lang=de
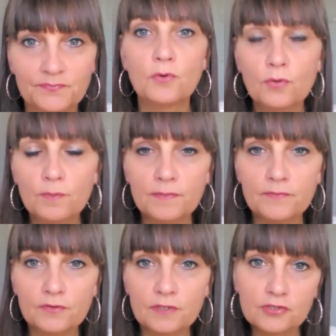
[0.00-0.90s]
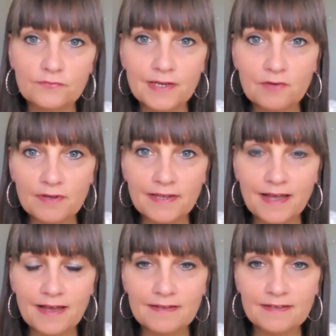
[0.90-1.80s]
um von der Schwingung
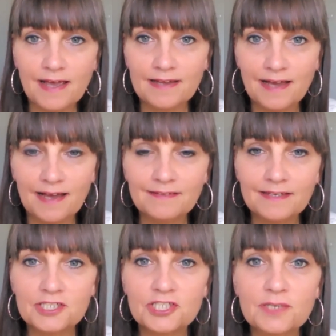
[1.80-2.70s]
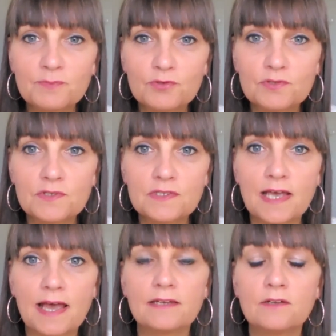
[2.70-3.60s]
her in einer anderen Stimmung zu
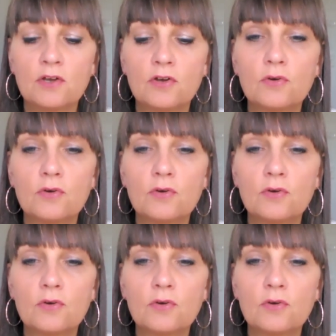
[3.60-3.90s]
sein,